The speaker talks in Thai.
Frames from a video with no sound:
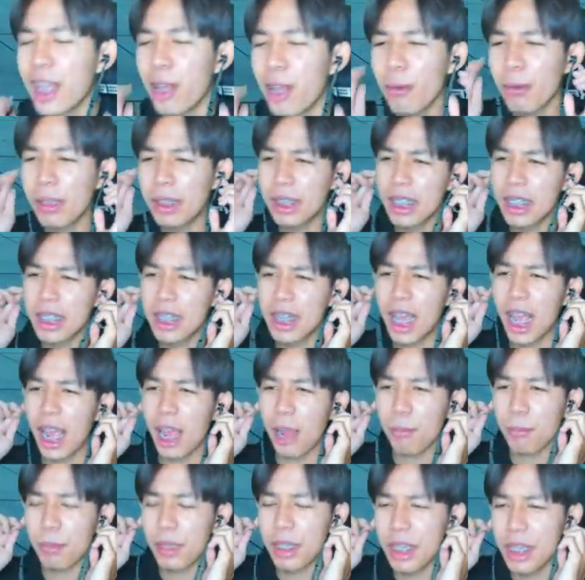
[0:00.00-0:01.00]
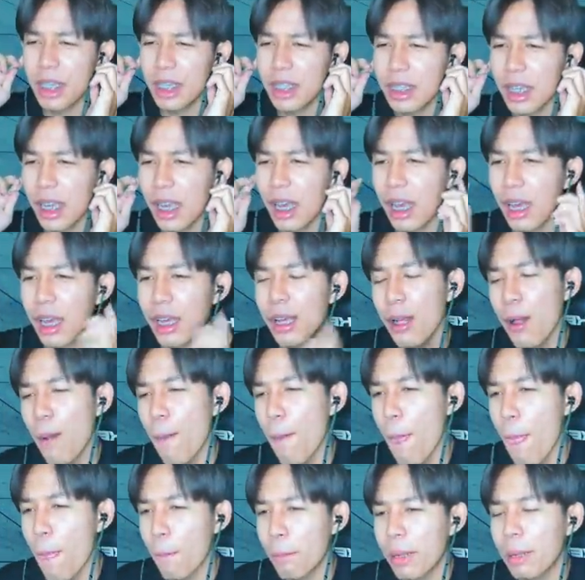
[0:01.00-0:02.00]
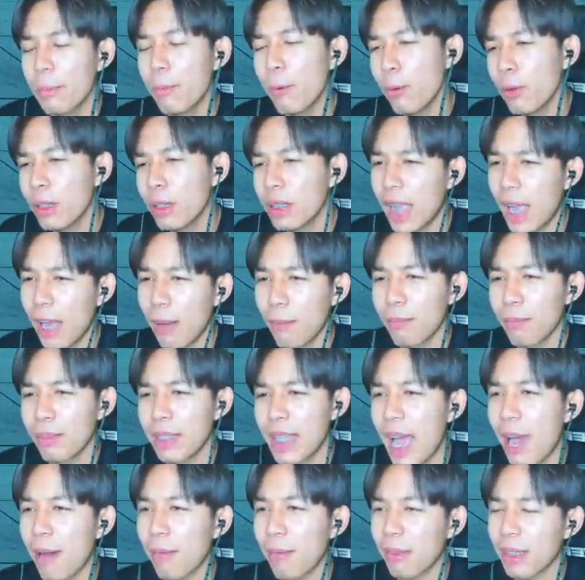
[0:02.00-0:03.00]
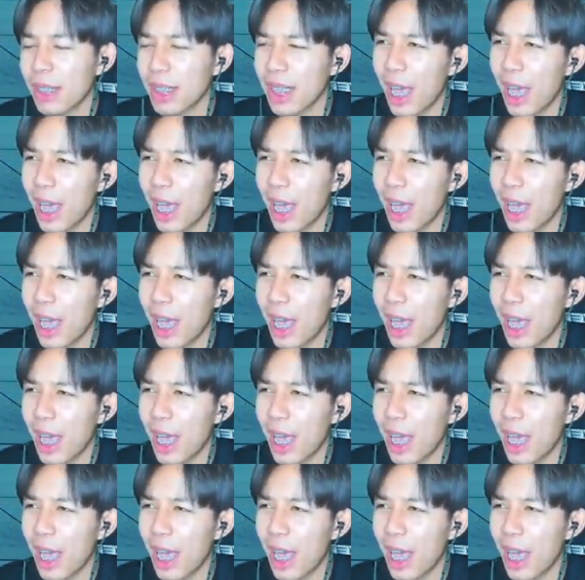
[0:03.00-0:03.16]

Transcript: วันนี้นะครับพี่จะไม่พูดคำหยาบเลยนะค